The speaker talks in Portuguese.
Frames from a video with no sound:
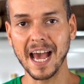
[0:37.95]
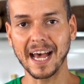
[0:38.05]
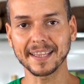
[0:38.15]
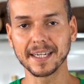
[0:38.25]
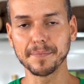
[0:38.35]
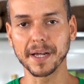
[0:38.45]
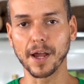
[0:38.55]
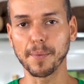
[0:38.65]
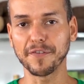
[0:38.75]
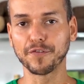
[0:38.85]
A
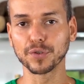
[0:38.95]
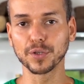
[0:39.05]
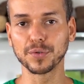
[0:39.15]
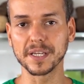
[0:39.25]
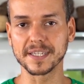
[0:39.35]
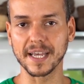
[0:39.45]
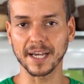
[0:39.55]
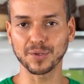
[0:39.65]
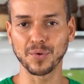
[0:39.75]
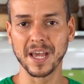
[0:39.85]
tâmara é uma fruta do
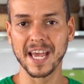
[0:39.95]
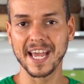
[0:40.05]
deserto